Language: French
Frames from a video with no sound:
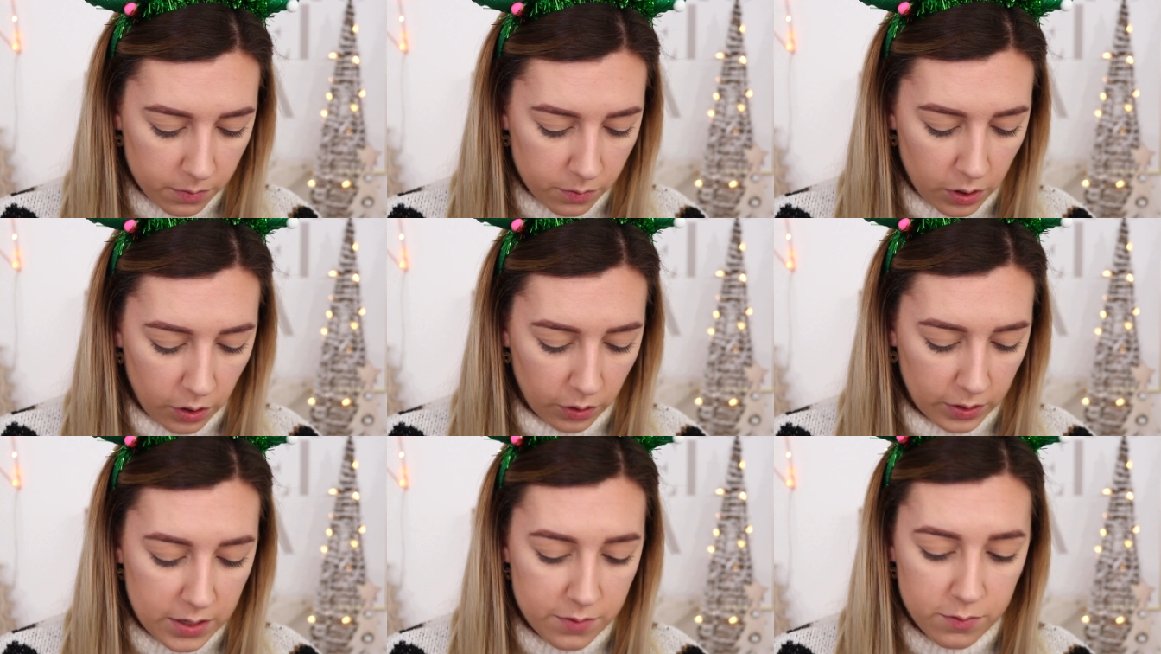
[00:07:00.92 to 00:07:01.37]

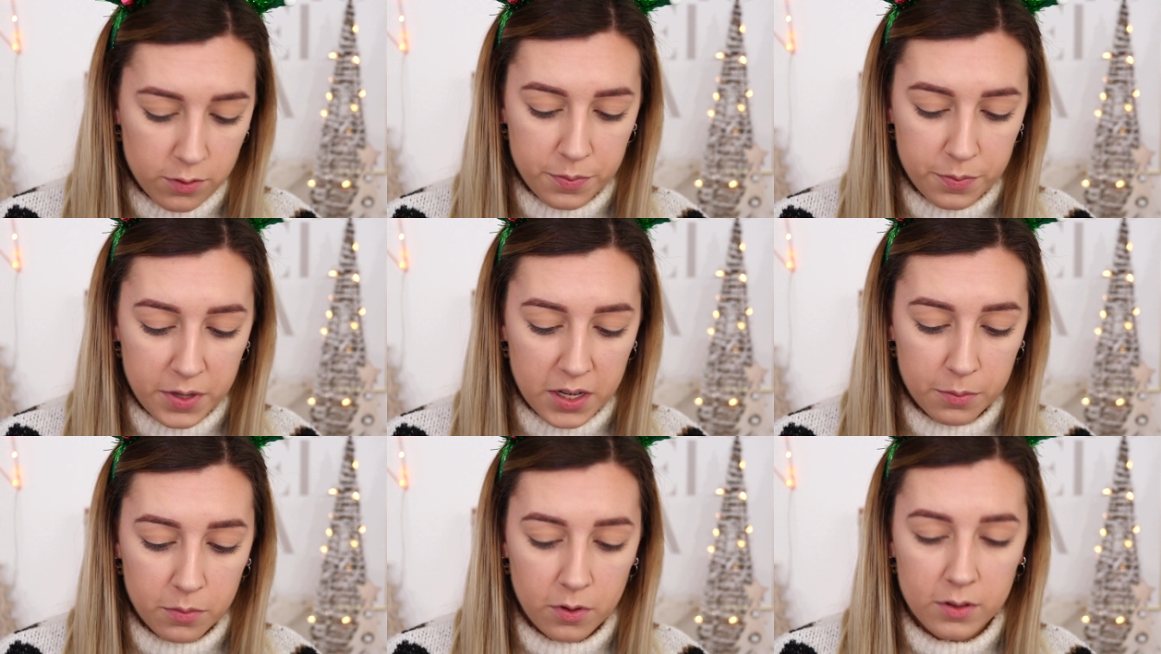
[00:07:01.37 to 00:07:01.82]
Voilà, niveau
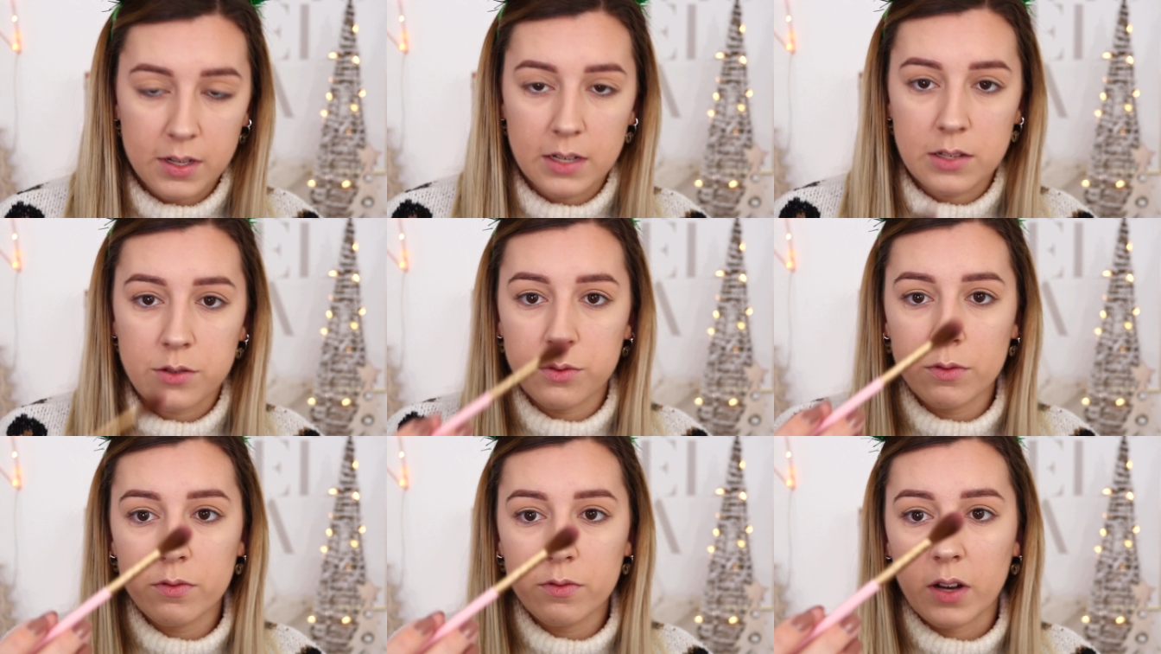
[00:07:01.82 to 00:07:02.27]

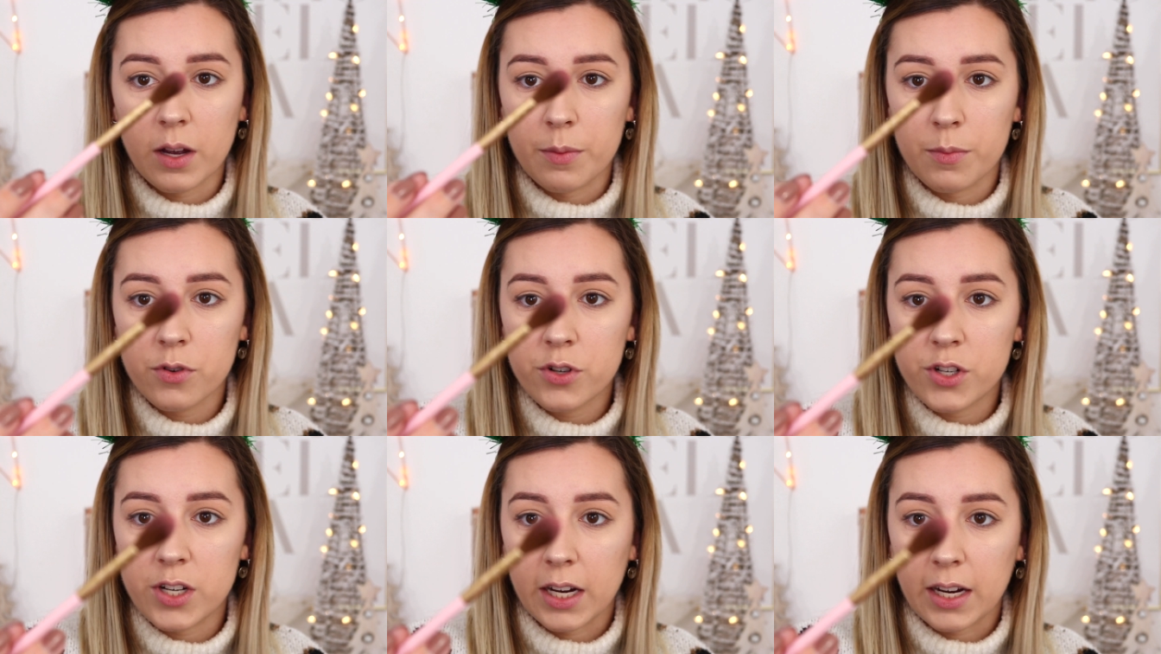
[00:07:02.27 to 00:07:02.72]
pigmentation
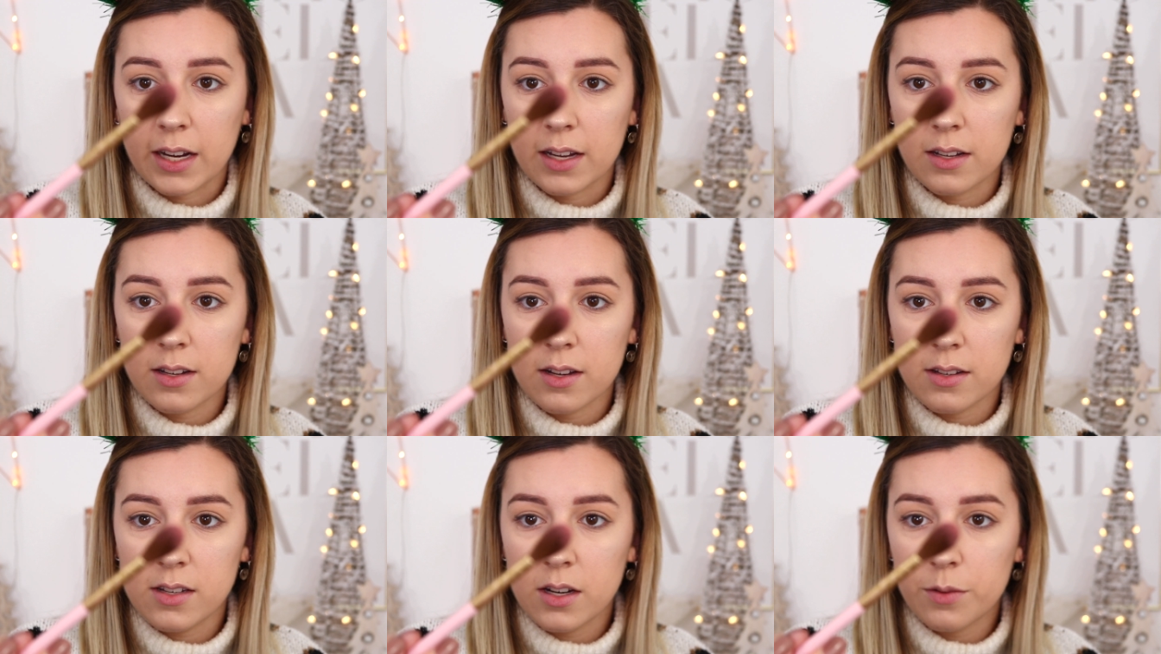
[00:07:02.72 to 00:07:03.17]
vraiment j'ai
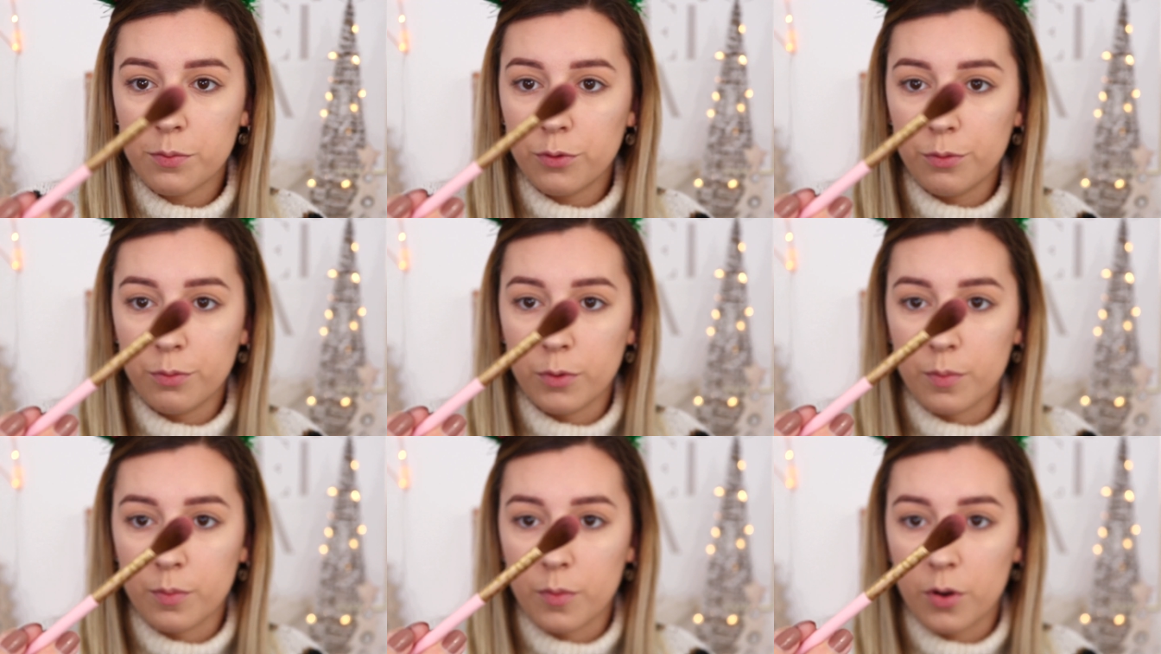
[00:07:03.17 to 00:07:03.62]
rien à dire
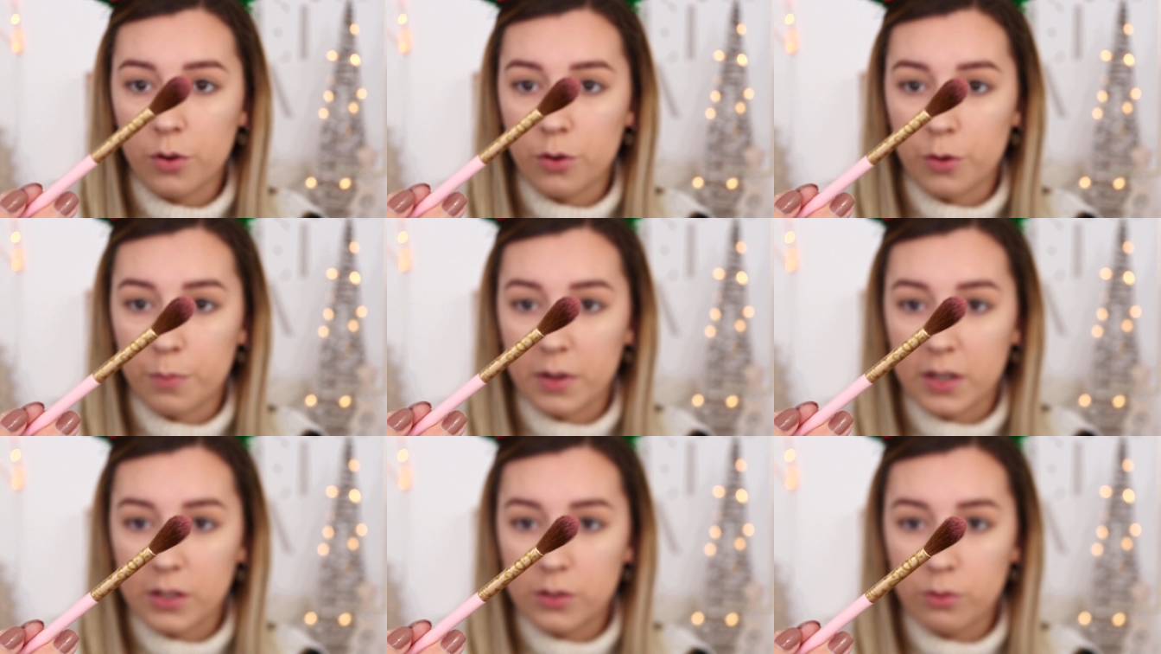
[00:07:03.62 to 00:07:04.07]
pour le moment,
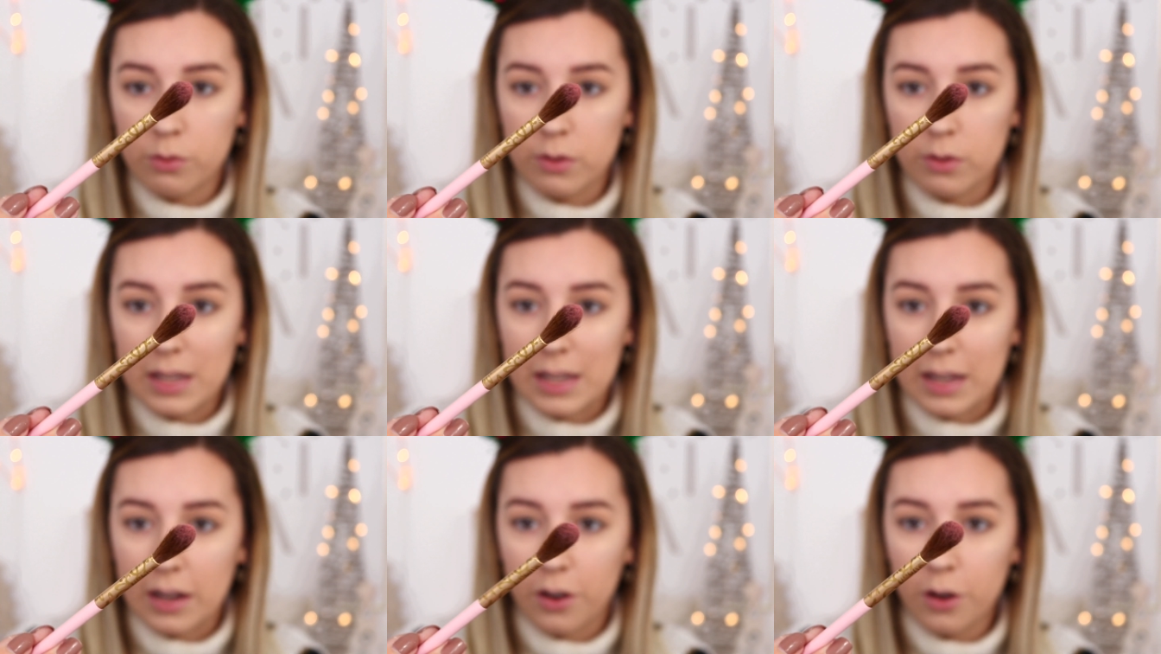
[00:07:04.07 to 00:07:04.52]
le pinceau
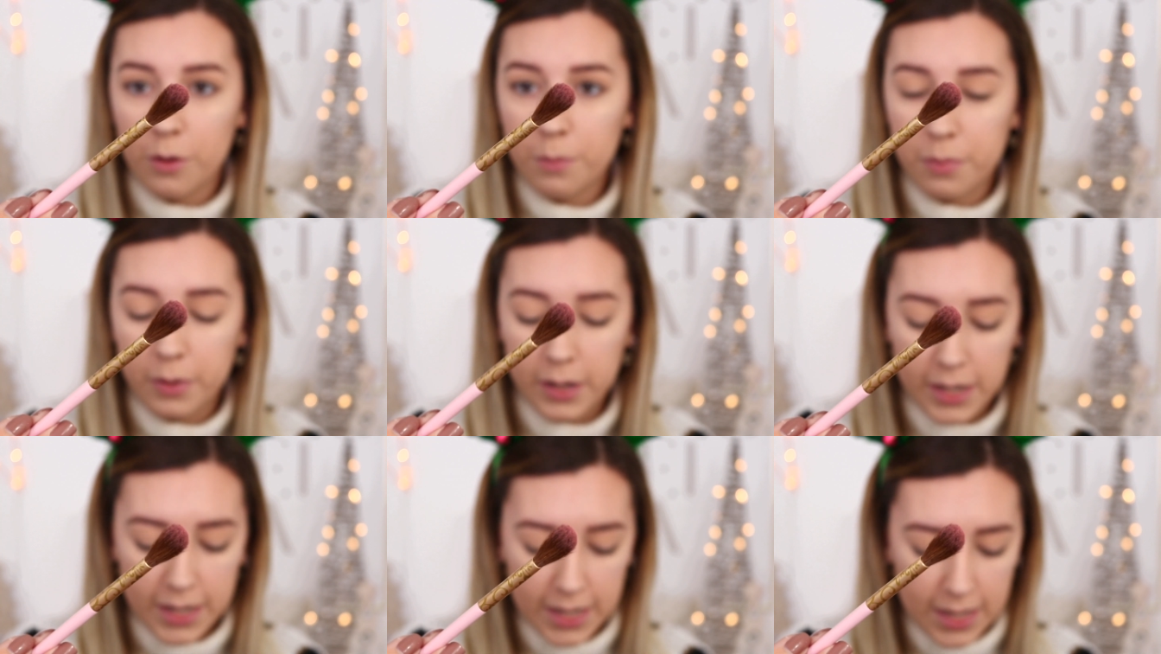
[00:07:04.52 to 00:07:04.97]
est
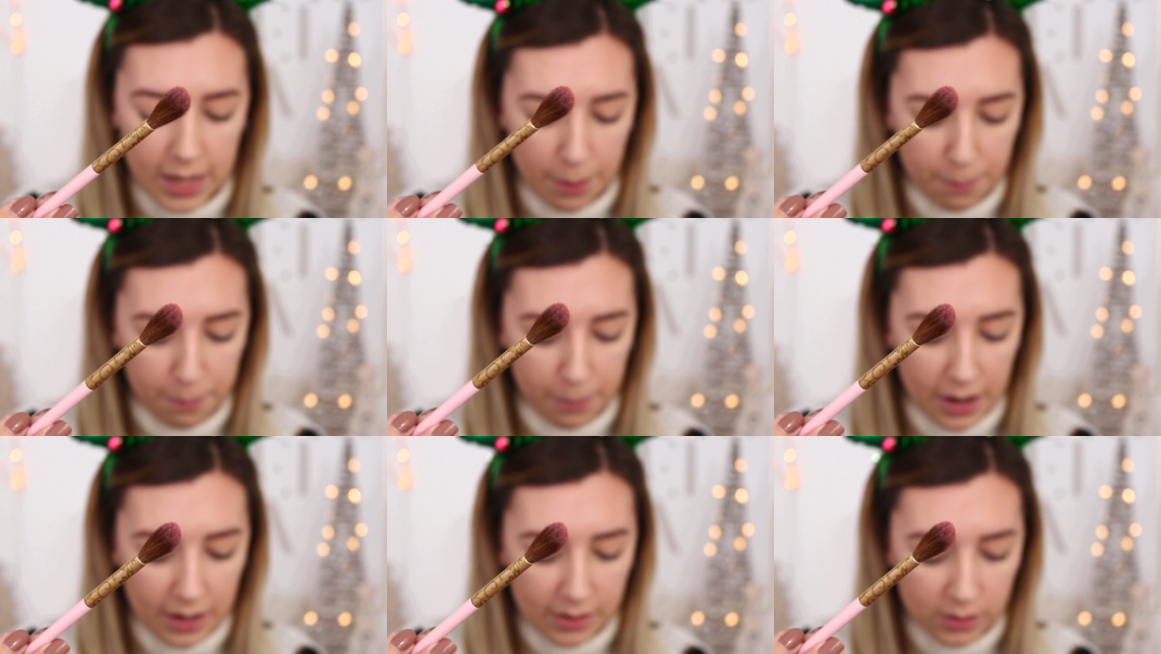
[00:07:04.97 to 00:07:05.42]
rempli, il n'y a
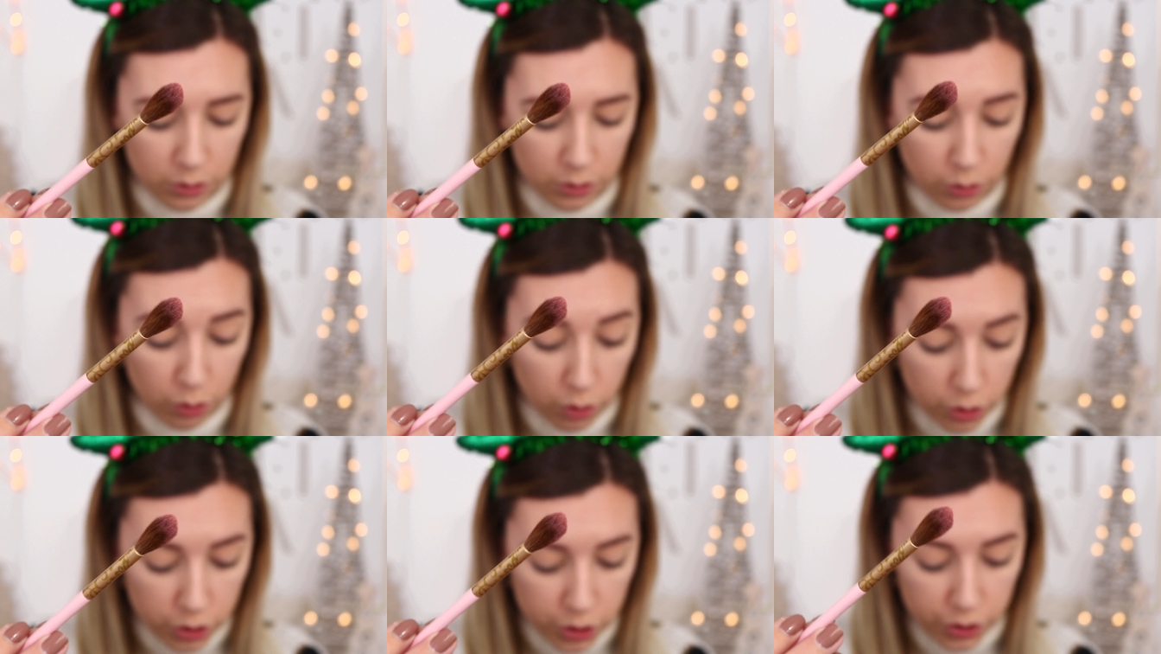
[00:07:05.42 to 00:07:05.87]
pas
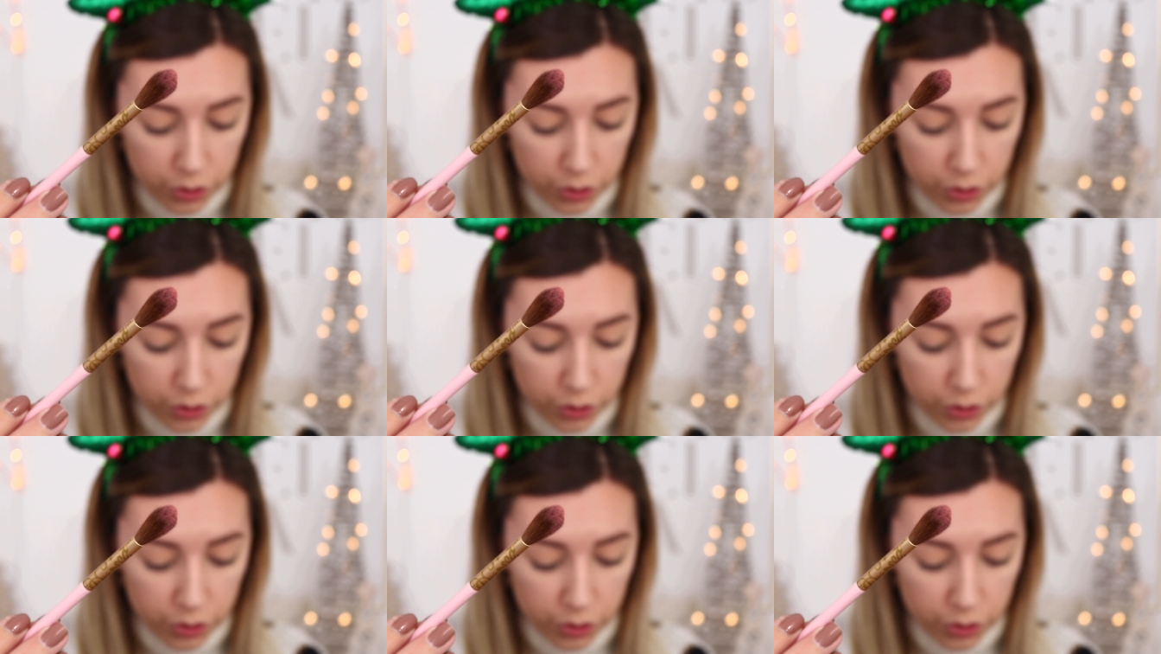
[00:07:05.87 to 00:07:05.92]
trop de